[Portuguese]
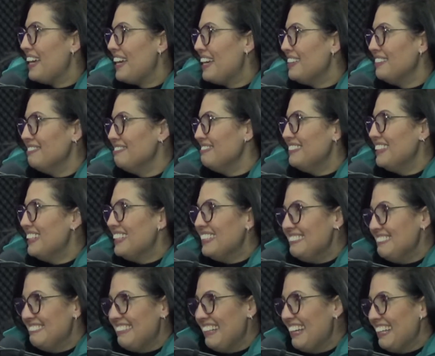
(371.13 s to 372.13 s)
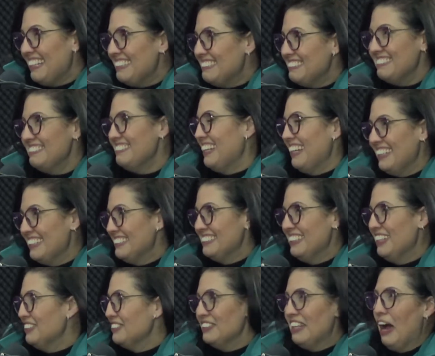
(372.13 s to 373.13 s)
É, é, é,
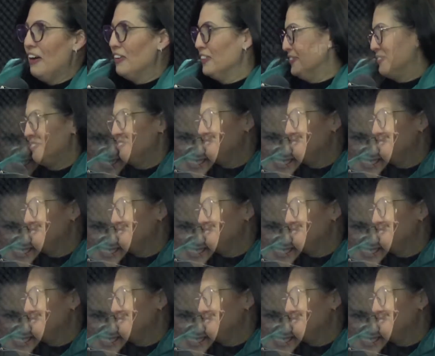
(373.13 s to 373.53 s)
é, é, isso